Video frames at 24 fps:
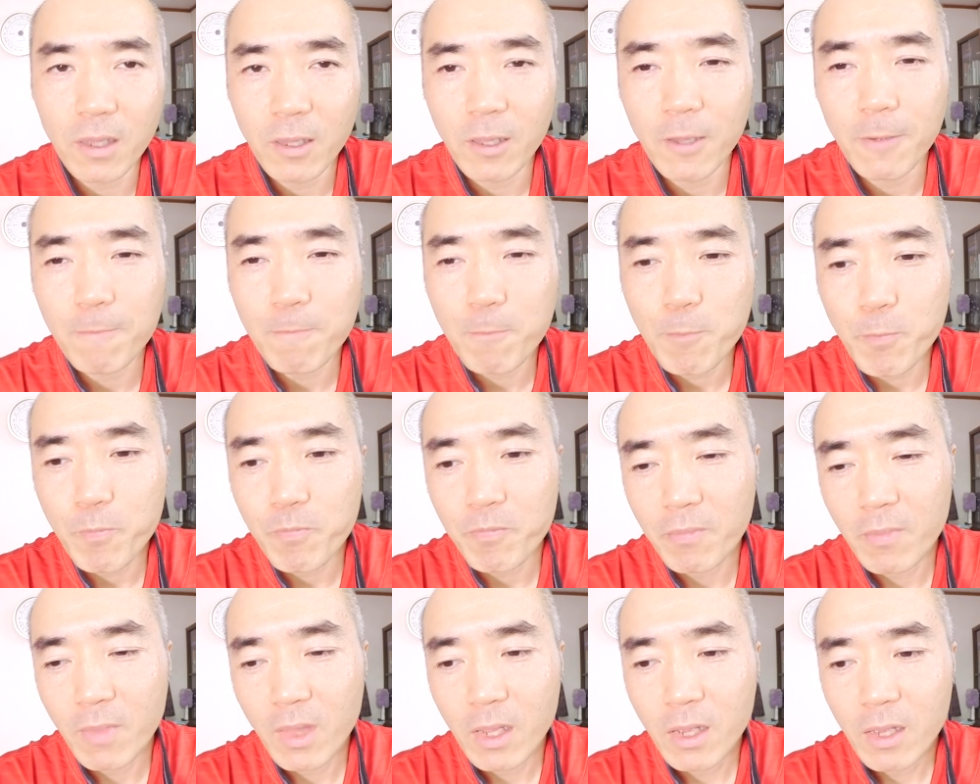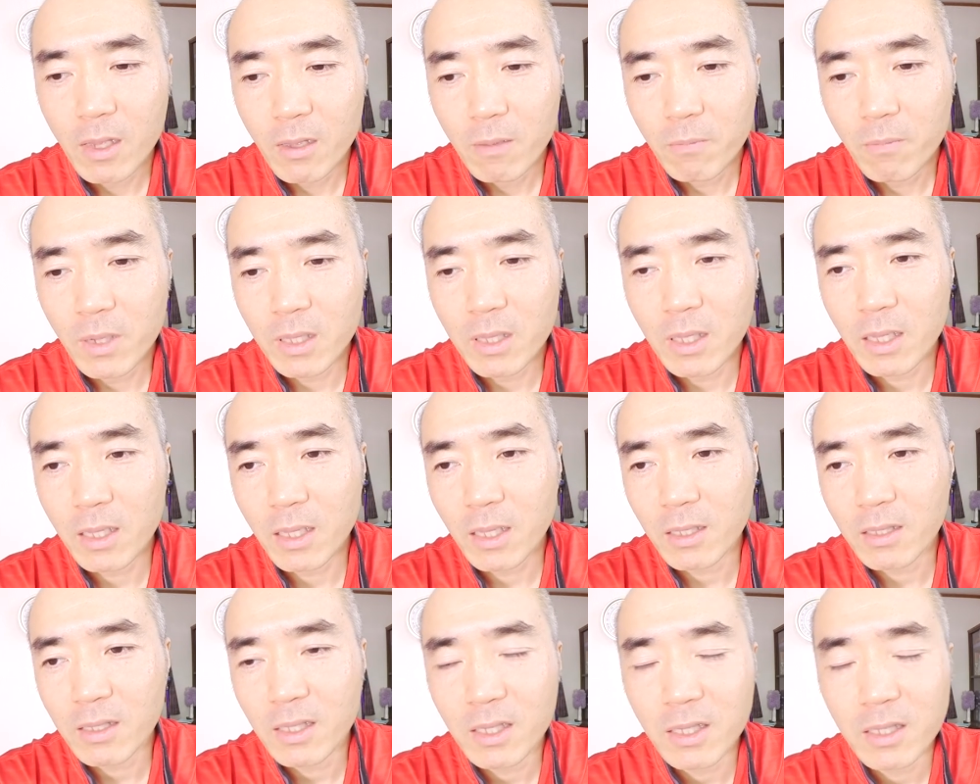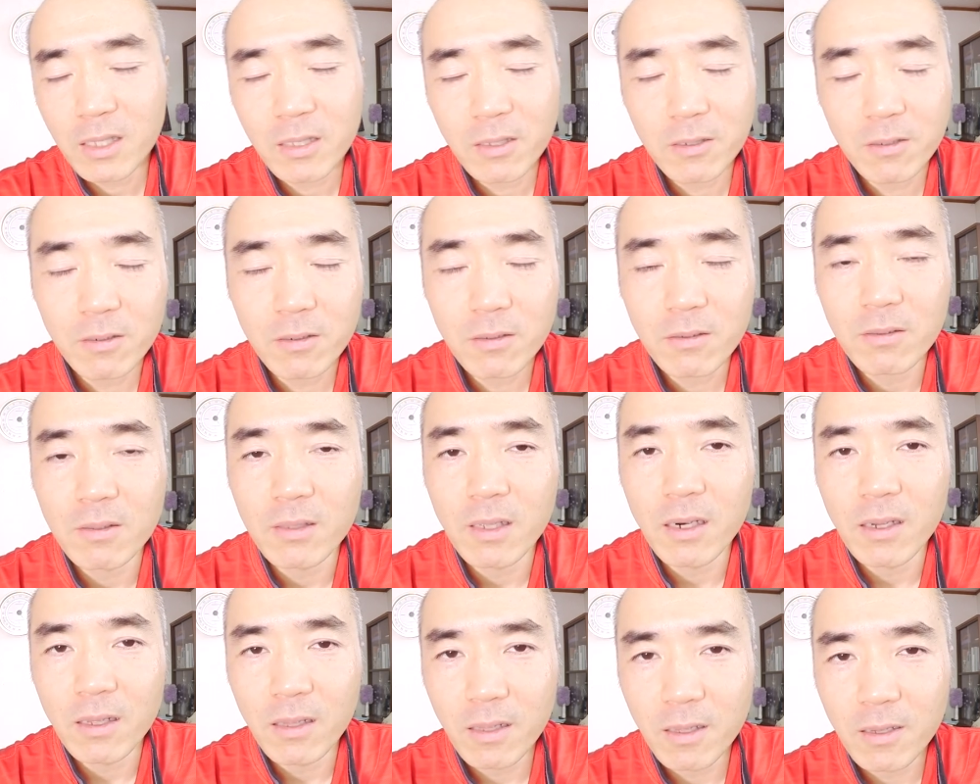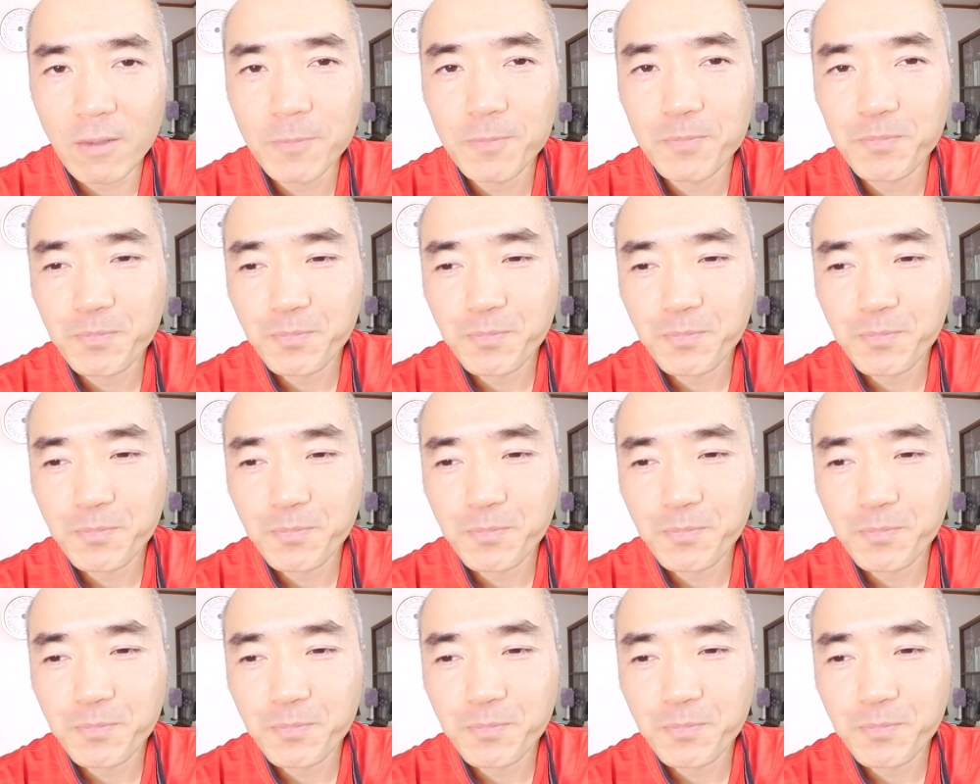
ね。まあ、値段的に許すならね。